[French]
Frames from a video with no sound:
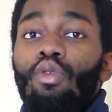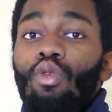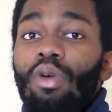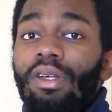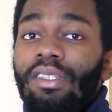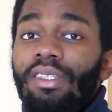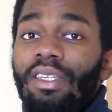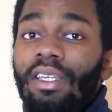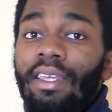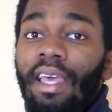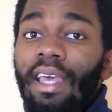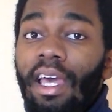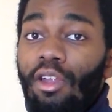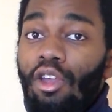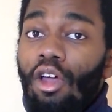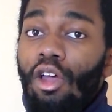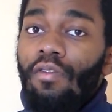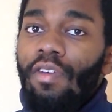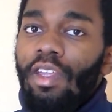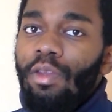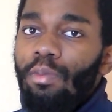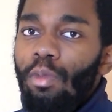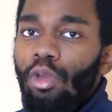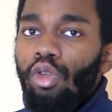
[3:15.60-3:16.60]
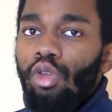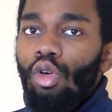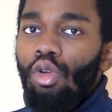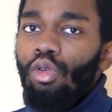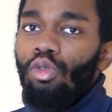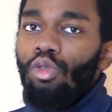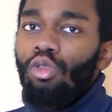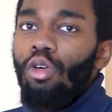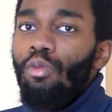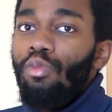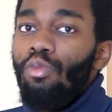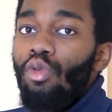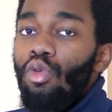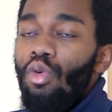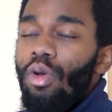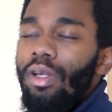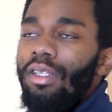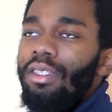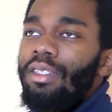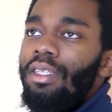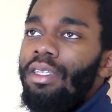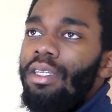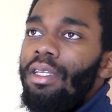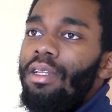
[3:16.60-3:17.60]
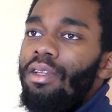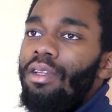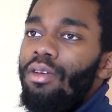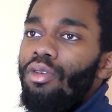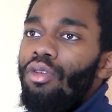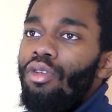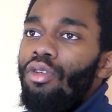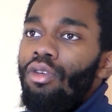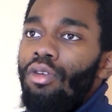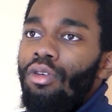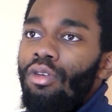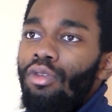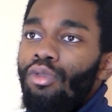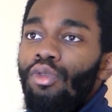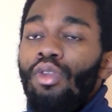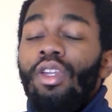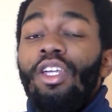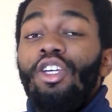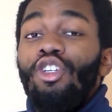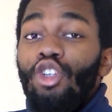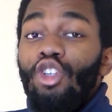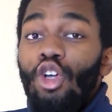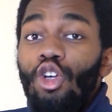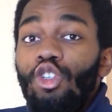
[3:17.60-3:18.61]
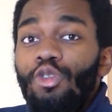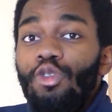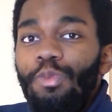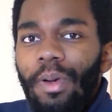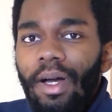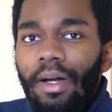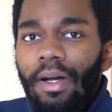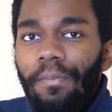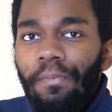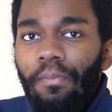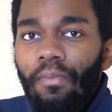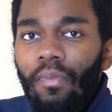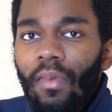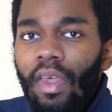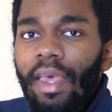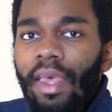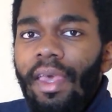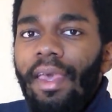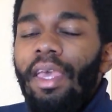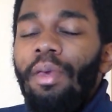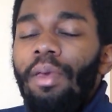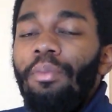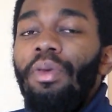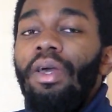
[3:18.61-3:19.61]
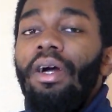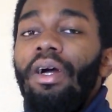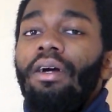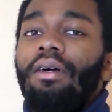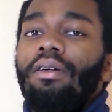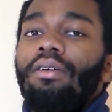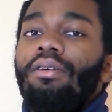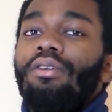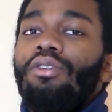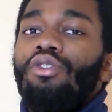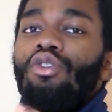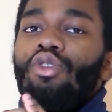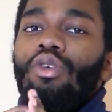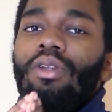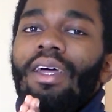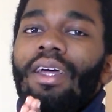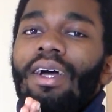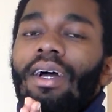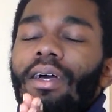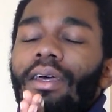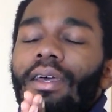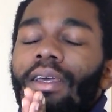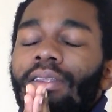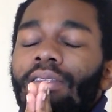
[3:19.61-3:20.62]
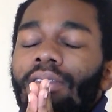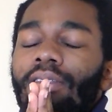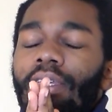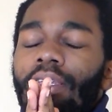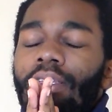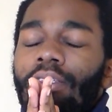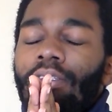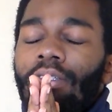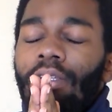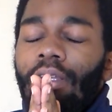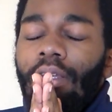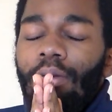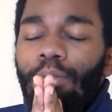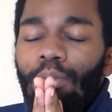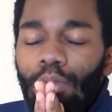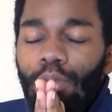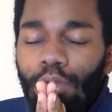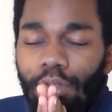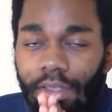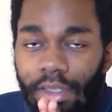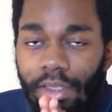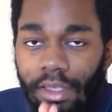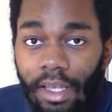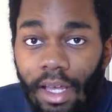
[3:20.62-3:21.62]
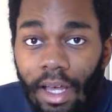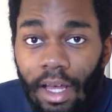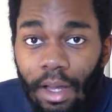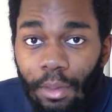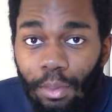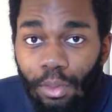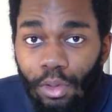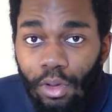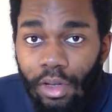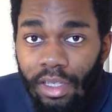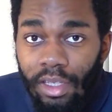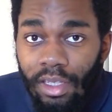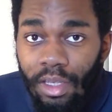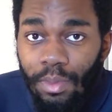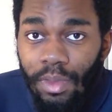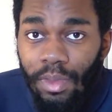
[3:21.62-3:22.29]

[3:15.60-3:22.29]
Pourquoi est-ce qu'ils gardent leurs vêtements trop longtemps Pourquoi est-ce qu'ils euh, ne les changent pas eh bien, cela est extrêmement simple, les